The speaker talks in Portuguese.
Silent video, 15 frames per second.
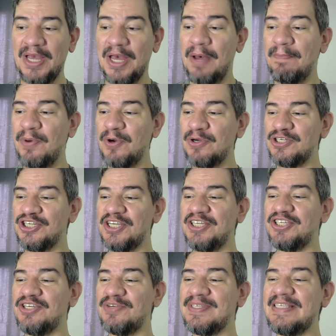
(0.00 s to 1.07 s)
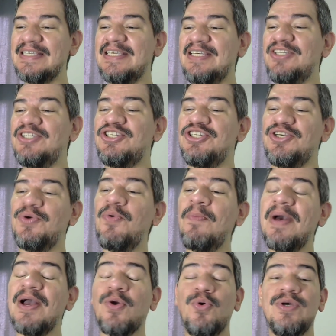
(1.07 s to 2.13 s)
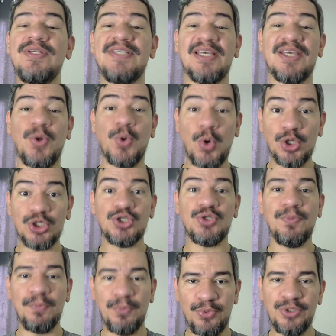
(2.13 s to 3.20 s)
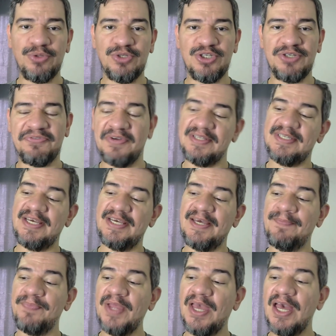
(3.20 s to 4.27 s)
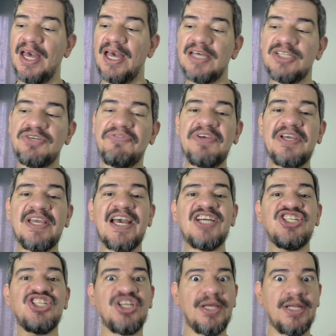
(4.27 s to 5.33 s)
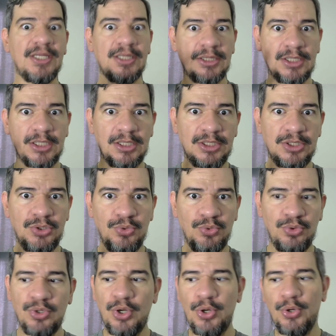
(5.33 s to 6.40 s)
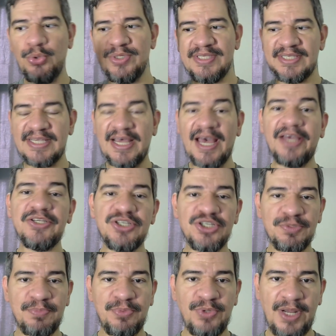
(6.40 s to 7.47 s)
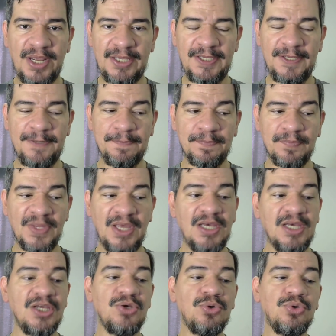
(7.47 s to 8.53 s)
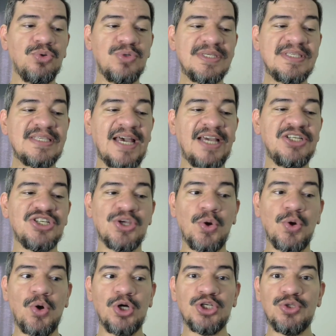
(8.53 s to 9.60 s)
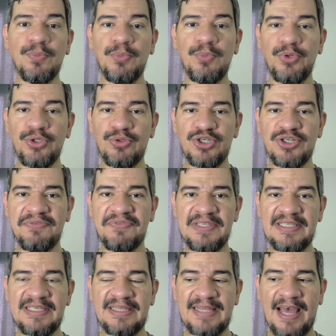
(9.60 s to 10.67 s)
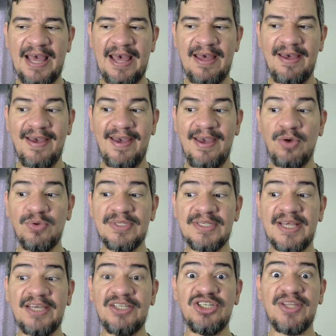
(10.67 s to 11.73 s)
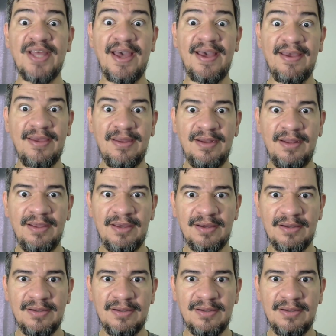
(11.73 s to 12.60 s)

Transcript: Bom, gente, é o seguinte, uma coisa que eu gosto muito de fazer é de ficar xeretando os sites por aí. E um dos sites que eu gosto muito de visitar é o site da Renner